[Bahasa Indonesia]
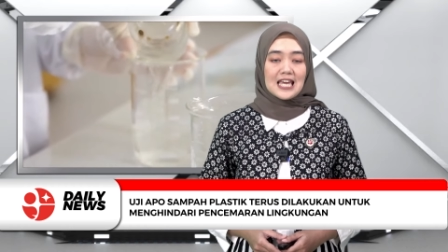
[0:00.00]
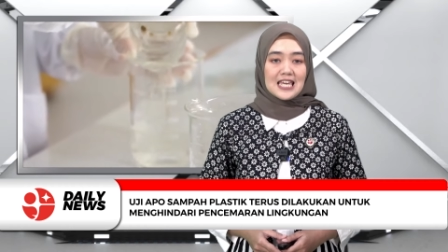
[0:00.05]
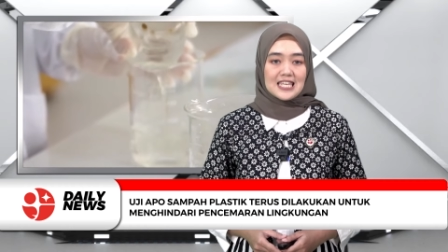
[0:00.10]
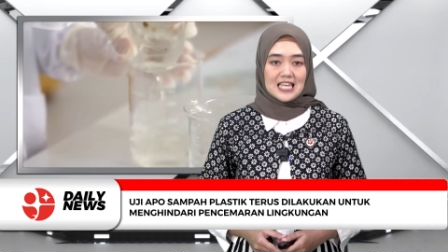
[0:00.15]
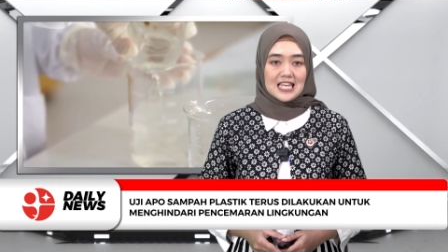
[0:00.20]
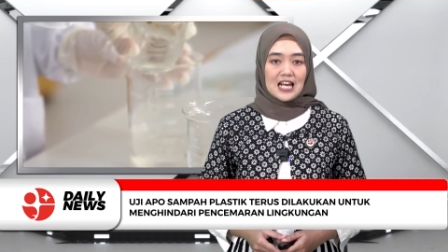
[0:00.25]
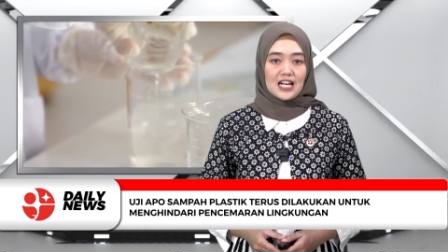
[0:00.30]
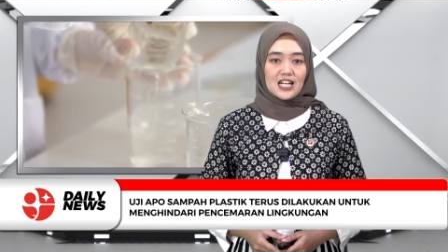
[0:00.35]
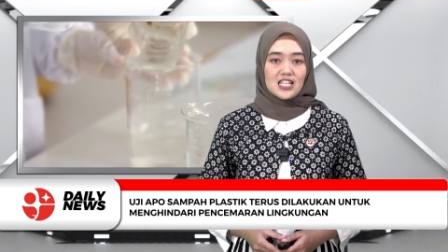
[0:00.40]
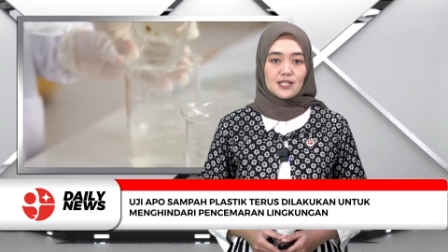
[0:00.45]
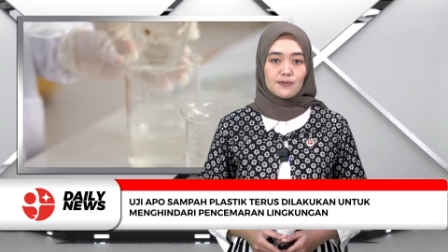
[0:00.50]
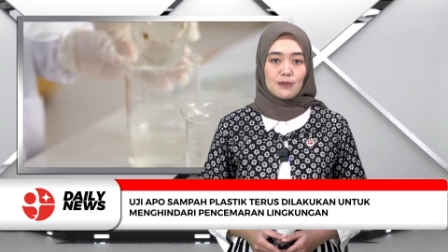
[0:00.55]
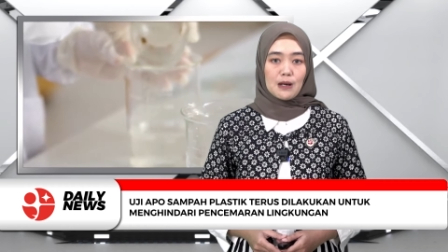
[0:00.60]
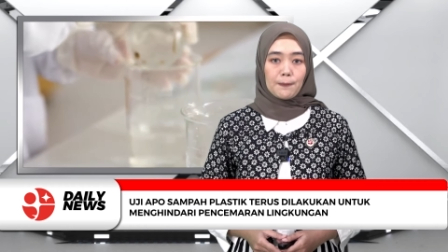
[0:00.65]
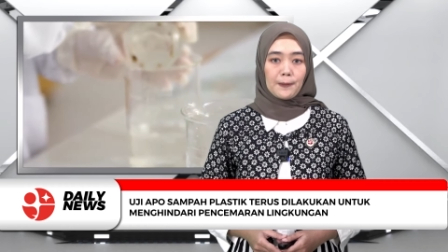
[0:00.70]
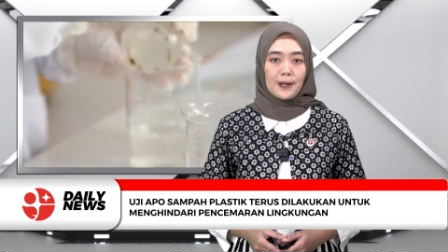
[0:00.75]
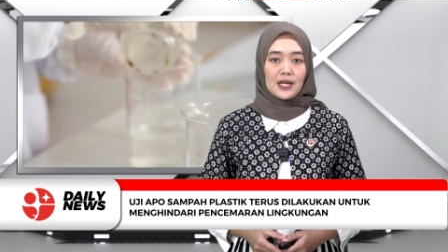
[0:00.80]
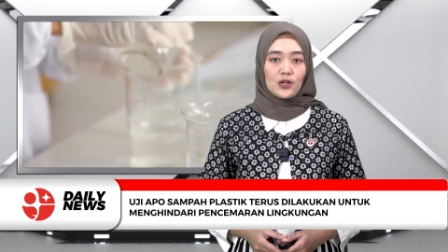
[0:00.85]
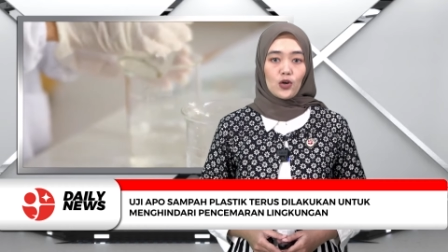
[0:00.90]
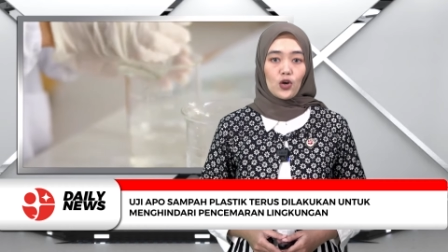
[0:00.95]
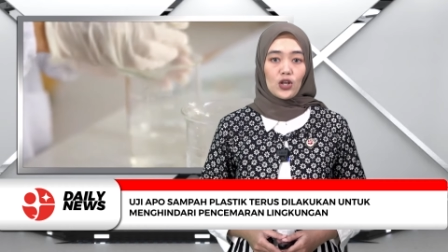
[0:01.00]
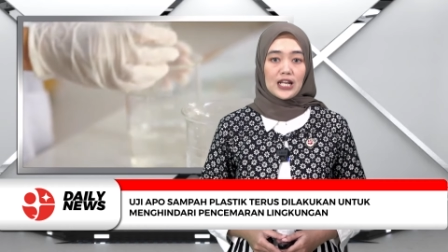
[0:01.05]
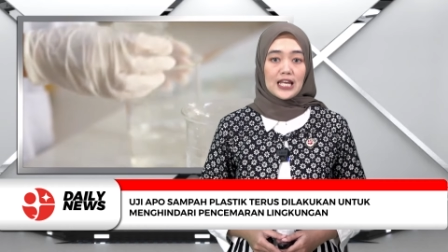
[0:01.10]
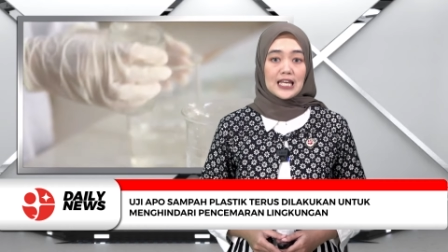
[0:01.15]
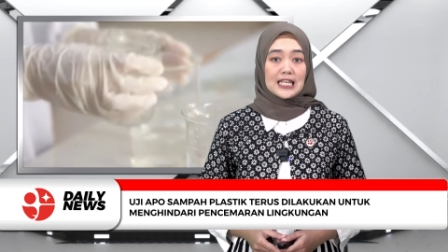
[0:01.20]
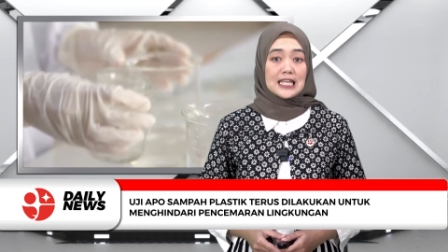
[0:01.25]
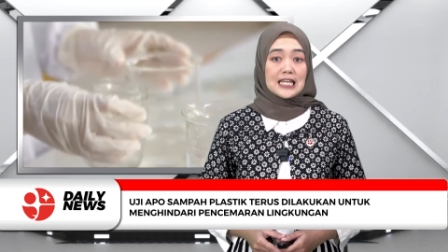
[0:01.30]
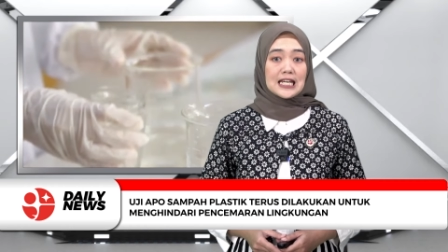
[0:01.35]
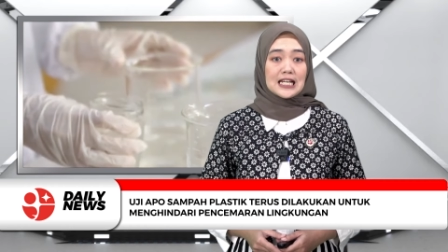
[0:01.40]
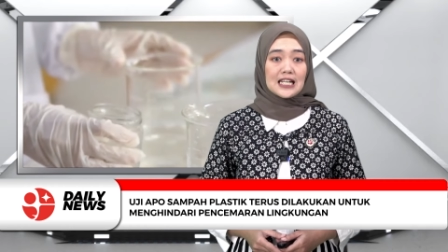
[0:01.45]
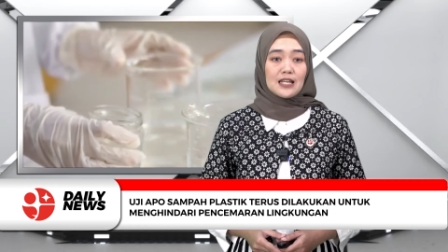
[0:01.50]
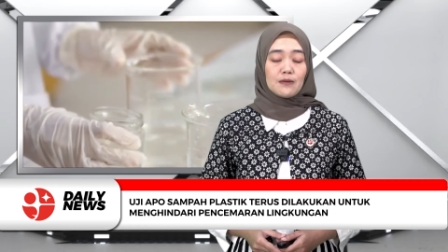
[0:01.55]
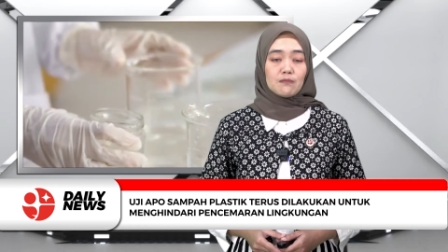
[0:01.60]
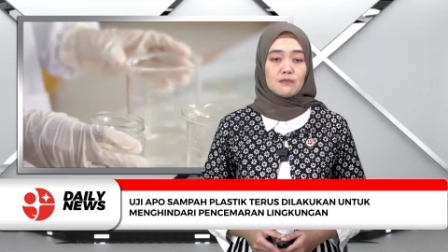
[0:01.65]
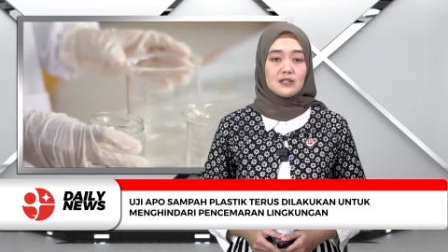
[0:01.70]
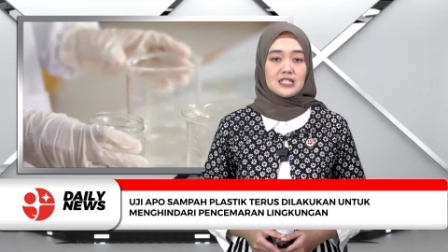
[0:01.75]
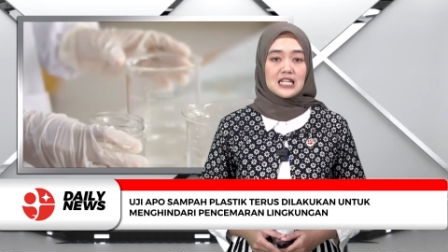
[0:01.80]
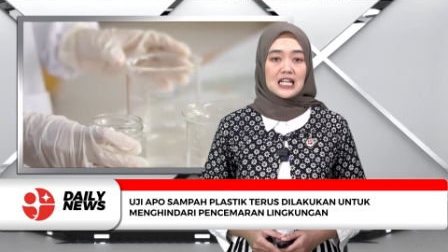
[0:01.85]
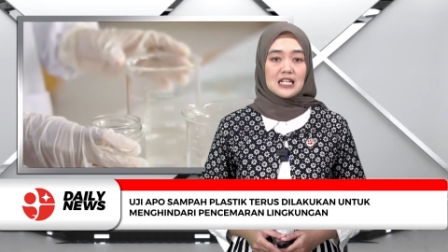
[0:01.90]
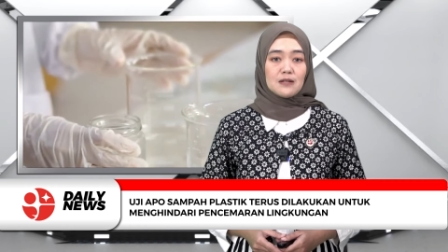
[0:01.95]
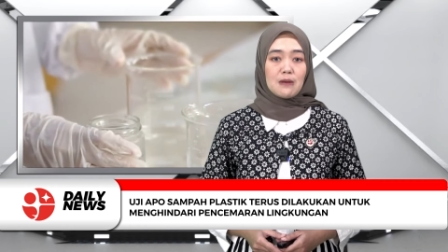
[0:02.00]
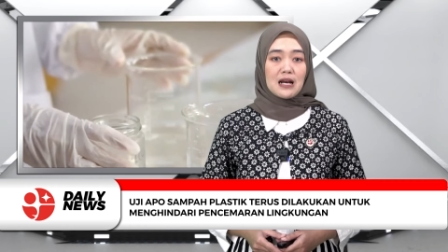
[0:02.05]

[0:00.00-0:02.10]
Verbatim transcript: yang disebabkan oleh iklim dan